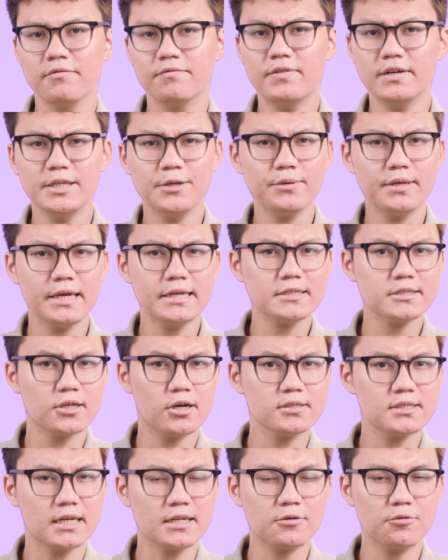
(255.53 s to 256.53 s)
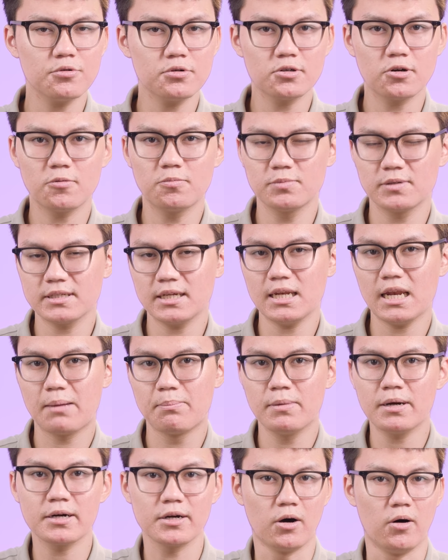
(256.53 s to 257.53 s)
Và tiêu chí so sánh cuối cùng đó chính là
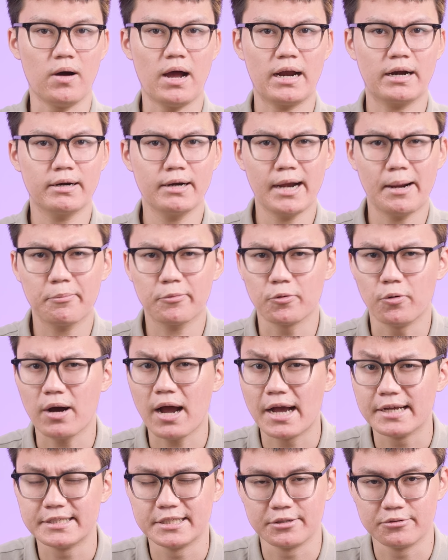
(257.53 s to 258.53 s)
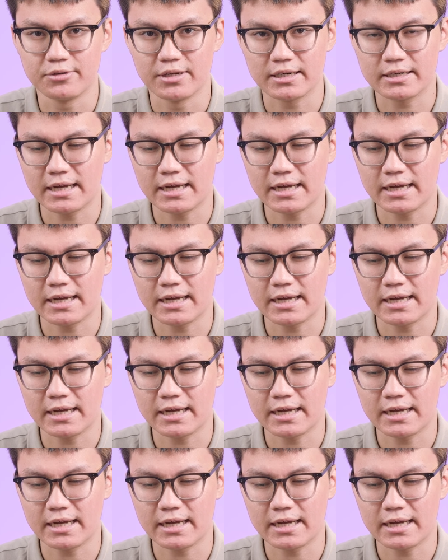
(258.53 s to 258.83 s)
mức độ ăn RAM của hai trình duyệt